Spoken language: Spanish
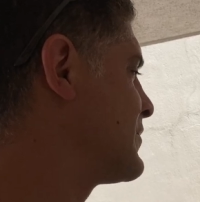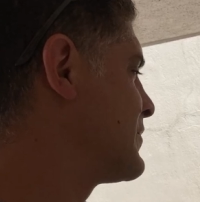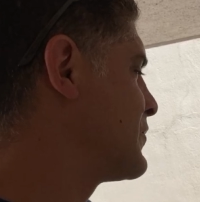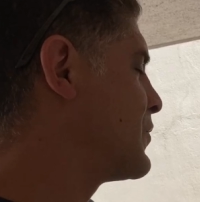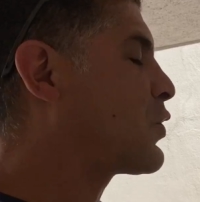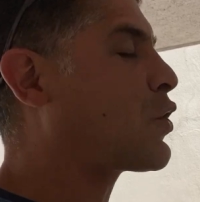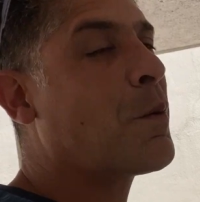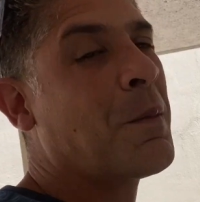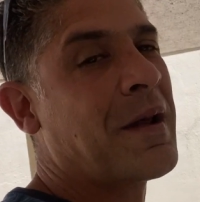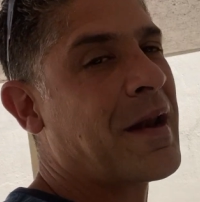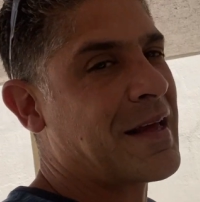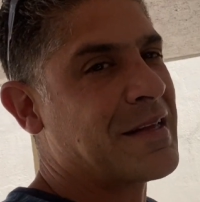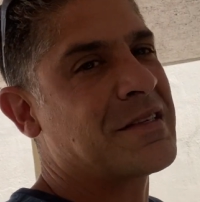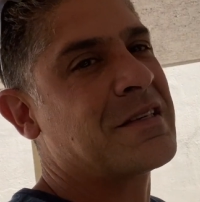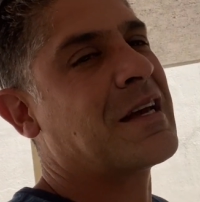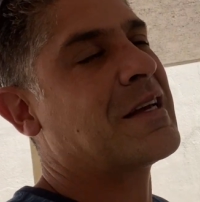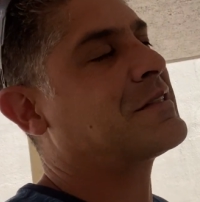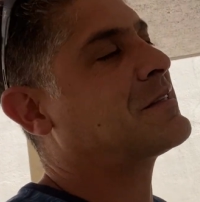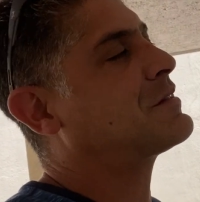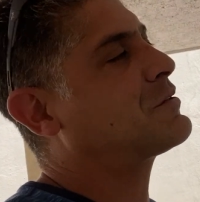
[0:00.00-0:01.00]
no coman
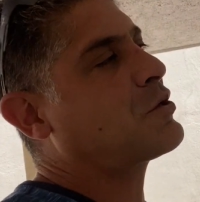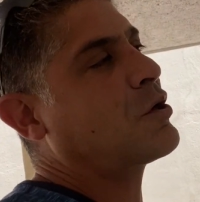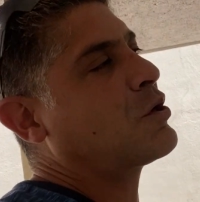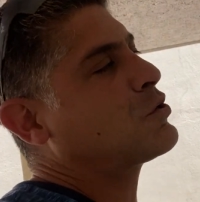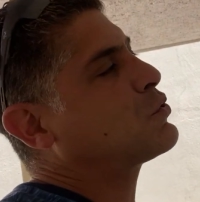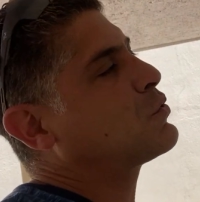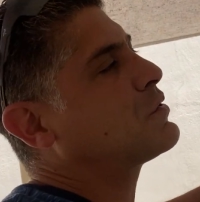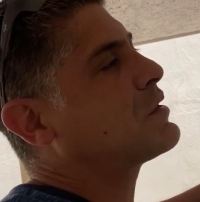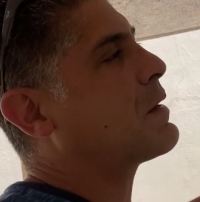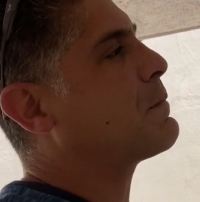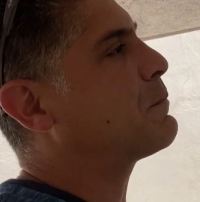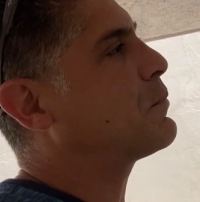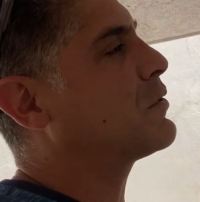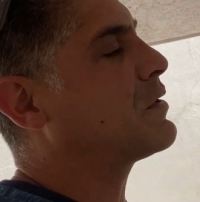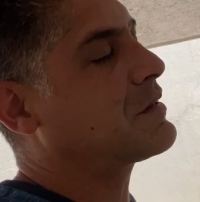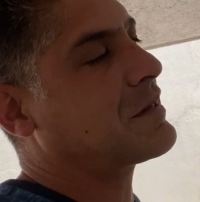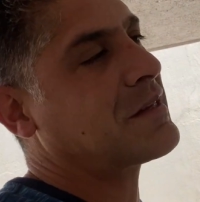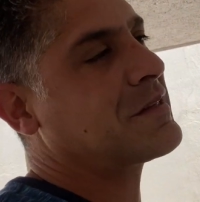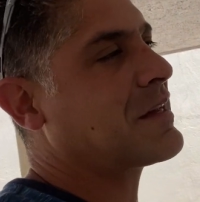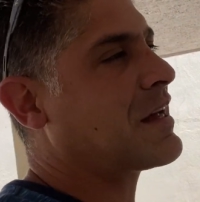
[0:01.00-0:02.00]
ansias, todo su tiempo,
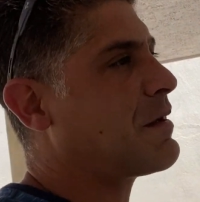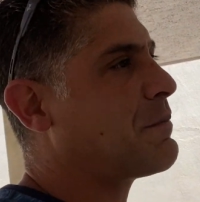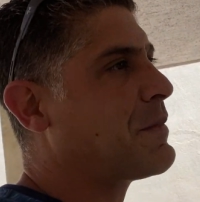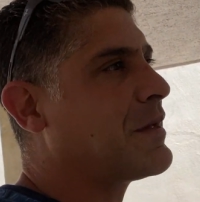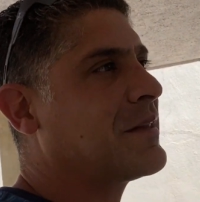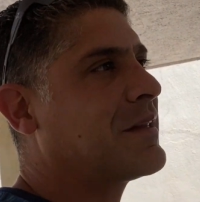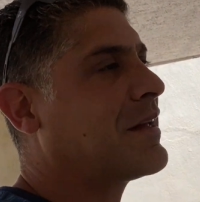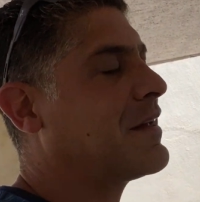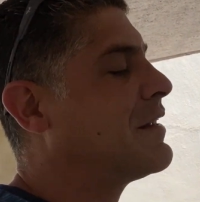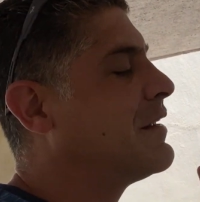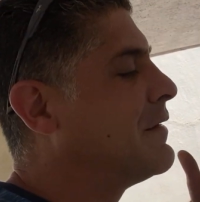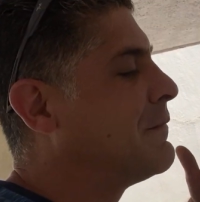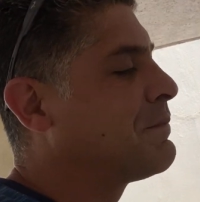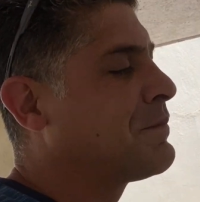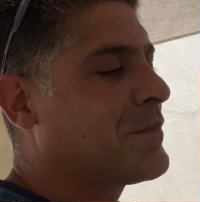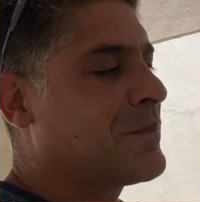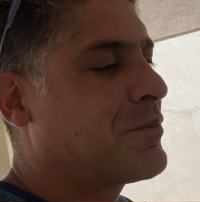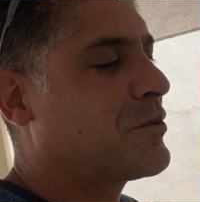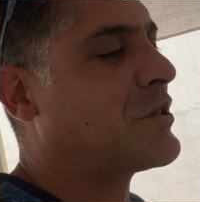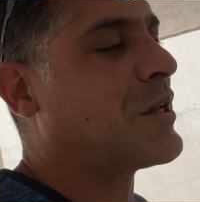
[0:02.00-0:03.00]
desgraciadamente
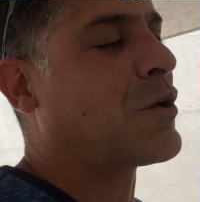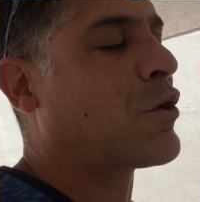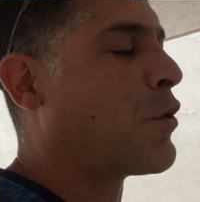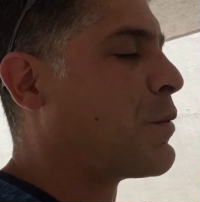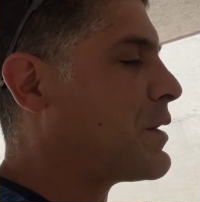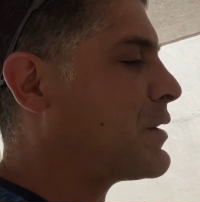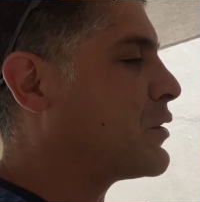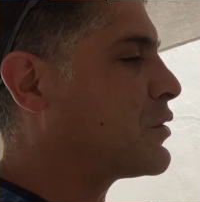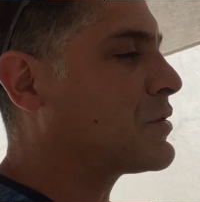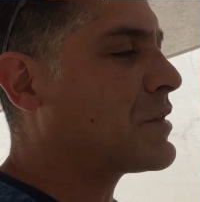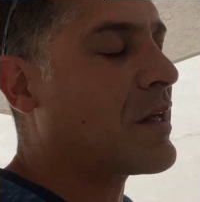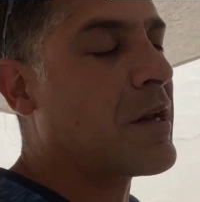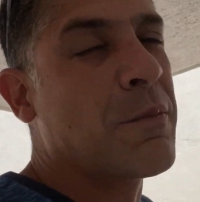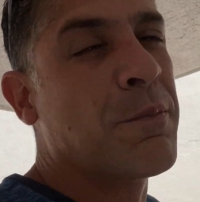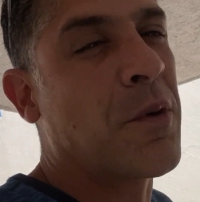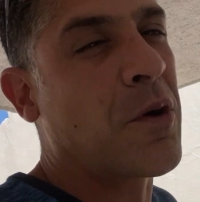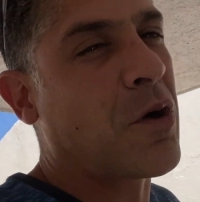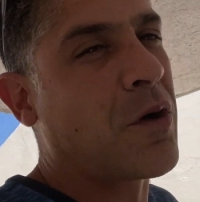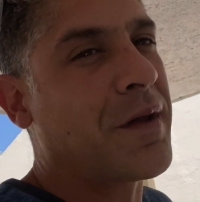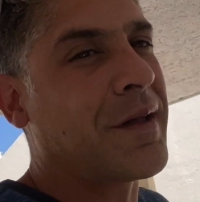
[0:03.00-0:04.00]
pues el COVID nos tiene
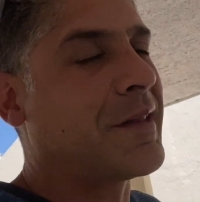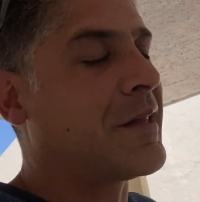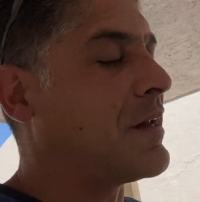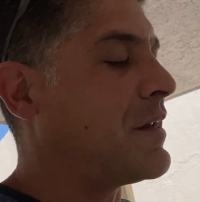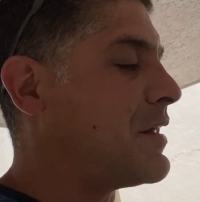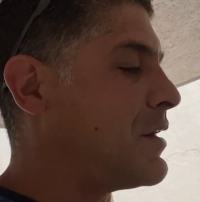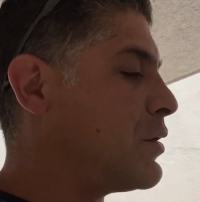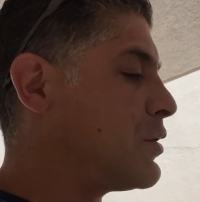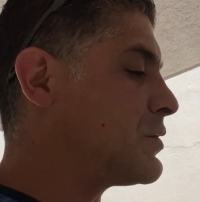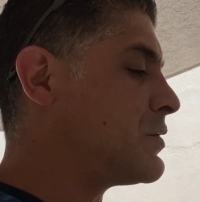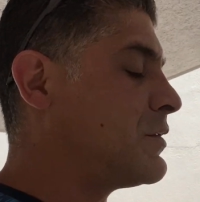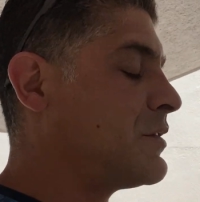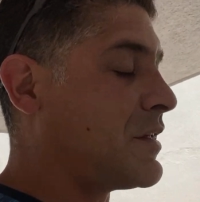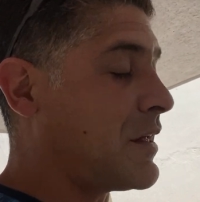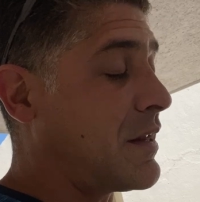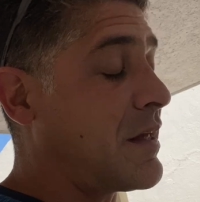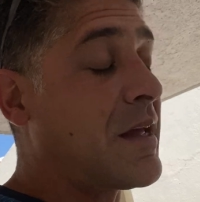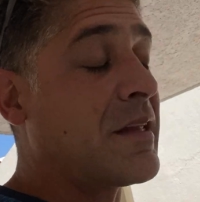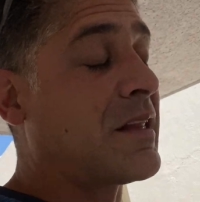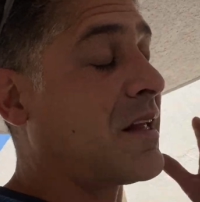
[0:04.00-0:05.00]
un poco detenidos,
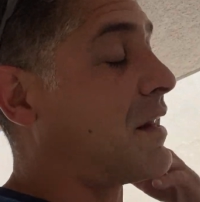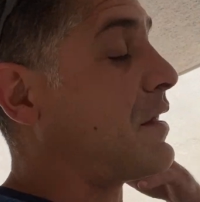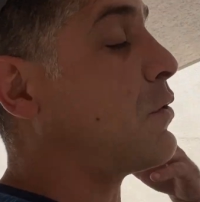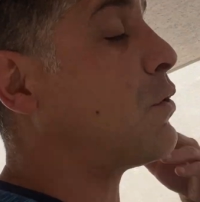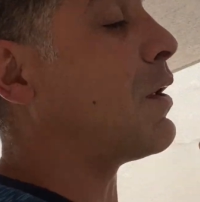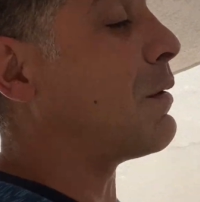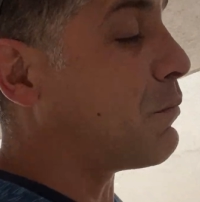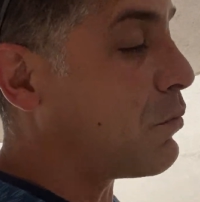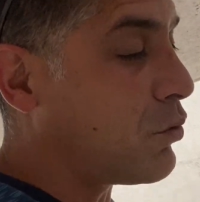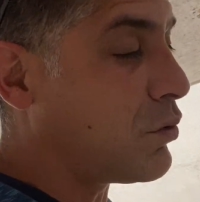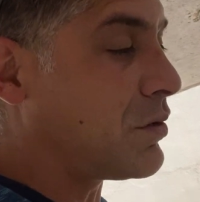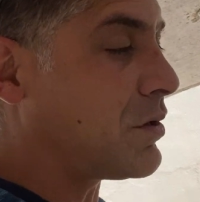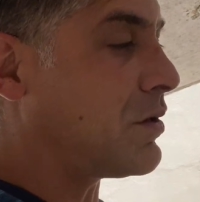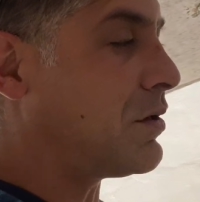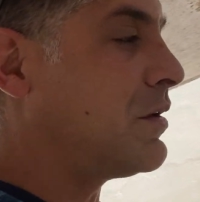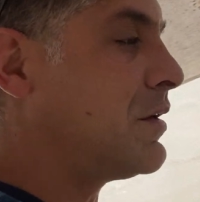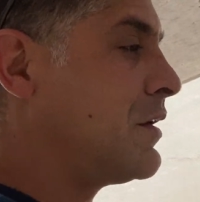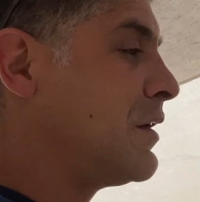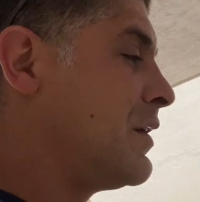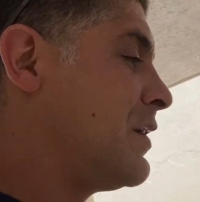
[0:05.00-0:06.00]
tiene detenido al
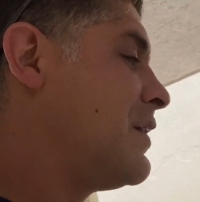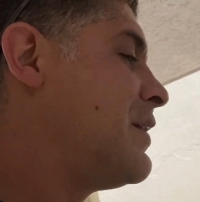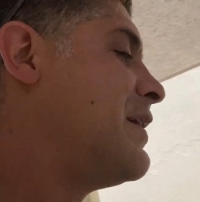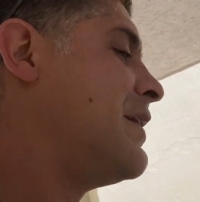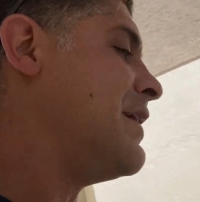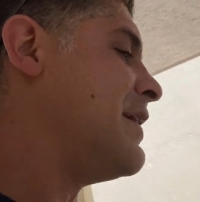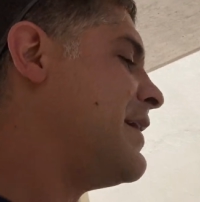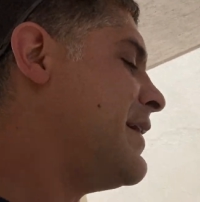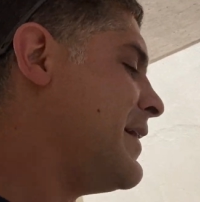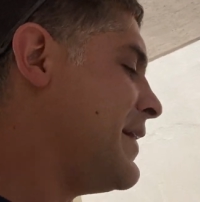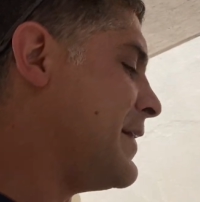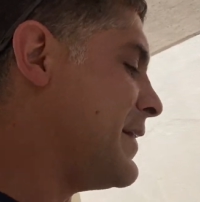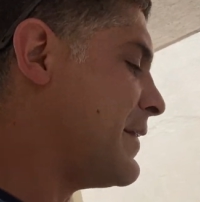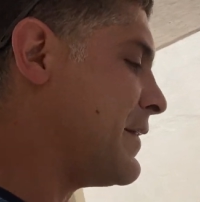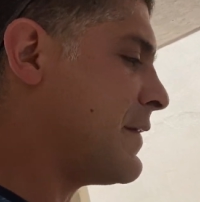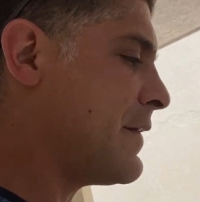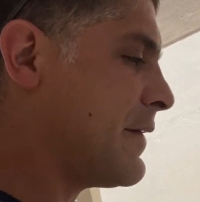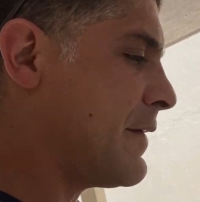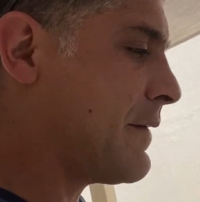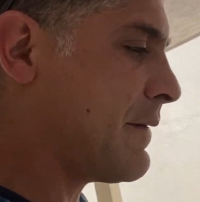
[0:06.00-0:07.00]
mundo y,
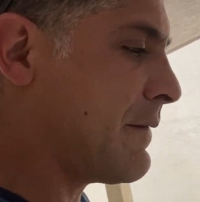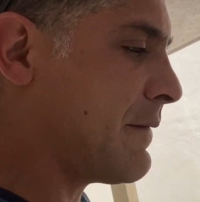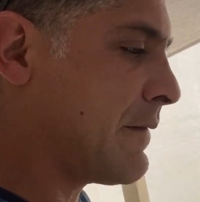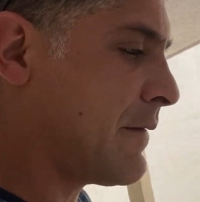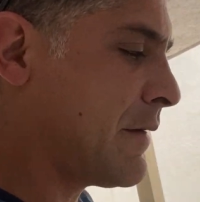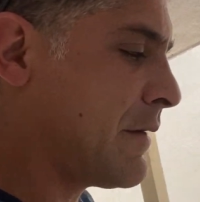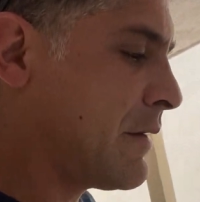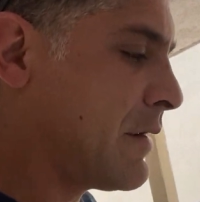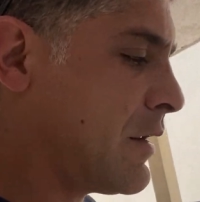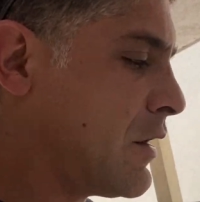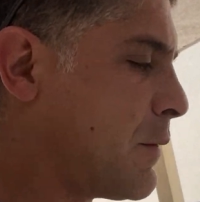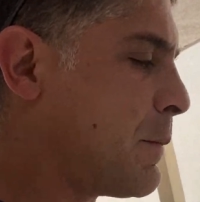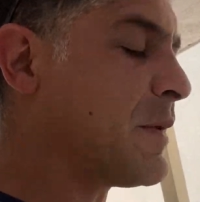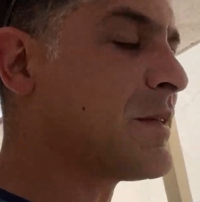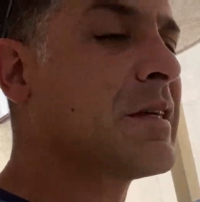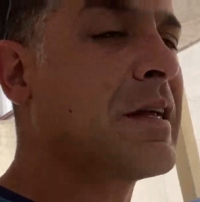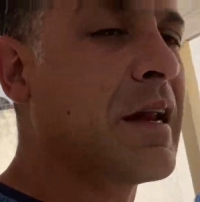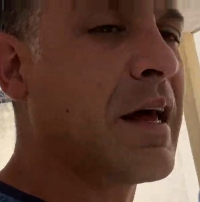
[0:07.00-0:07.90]
y no pasa